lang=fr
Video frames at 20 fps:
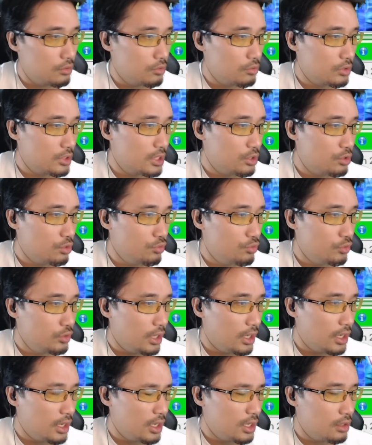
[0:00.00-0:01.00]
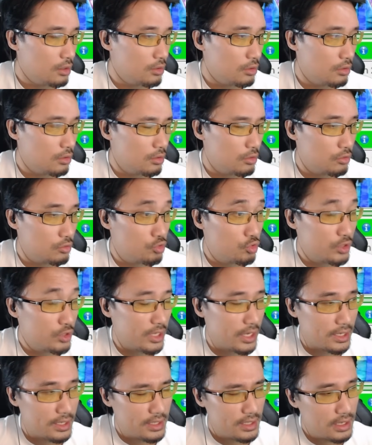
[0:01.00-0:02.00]
Donc il te faudra euh,
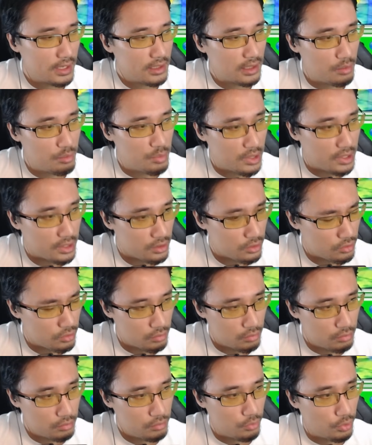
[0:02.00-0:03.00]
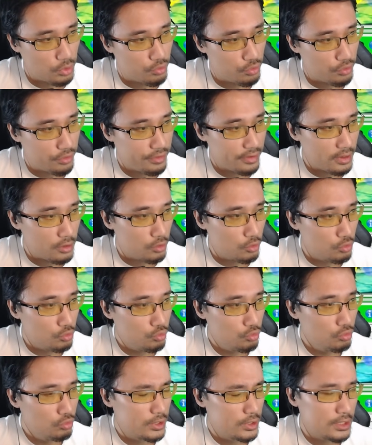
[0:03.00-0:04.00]
jusqu'à 4 apparitions pour être full stack,
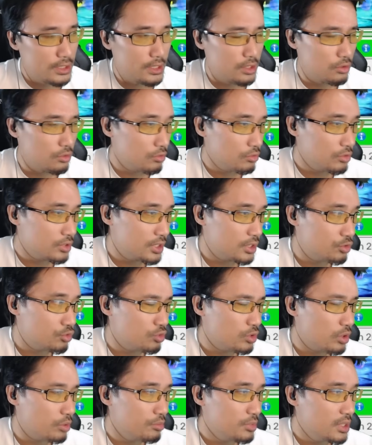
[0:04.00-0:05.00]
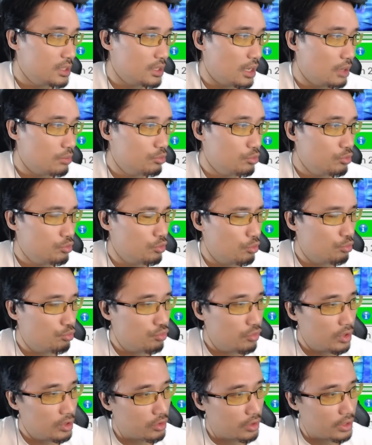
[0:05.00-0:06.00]
ou sinon, si tu as mis un peu de
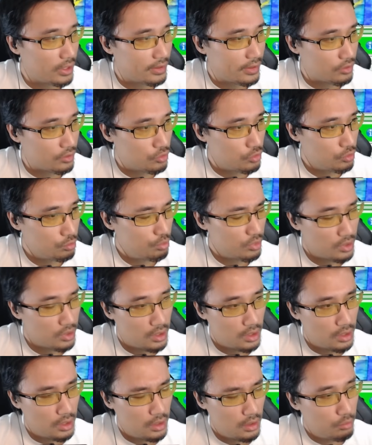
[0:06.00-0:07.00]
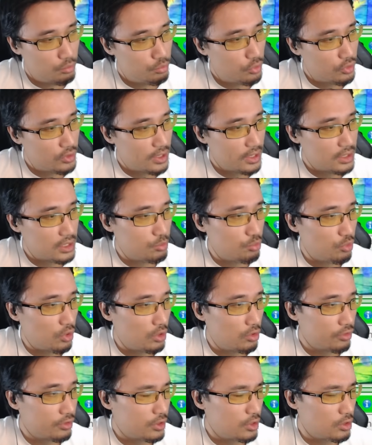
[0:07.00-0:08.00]
points dans l'attaque sup, peut-être qu'il
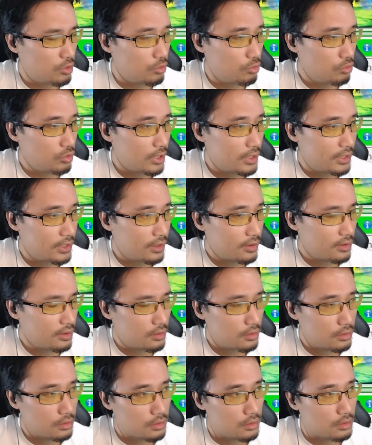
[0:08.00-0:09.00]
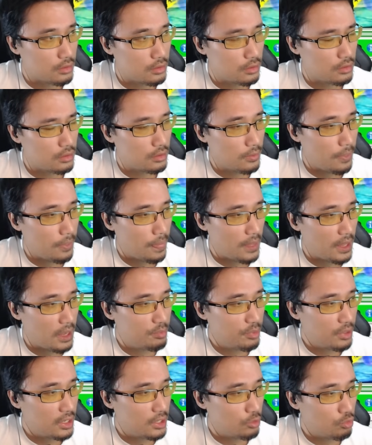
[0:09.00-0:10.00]
pourra lancer une autre attaque euh,
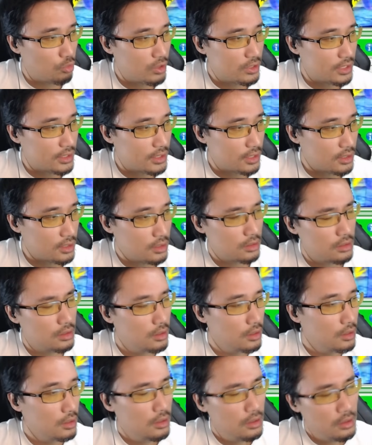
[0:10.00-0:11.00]
après les trois attaques.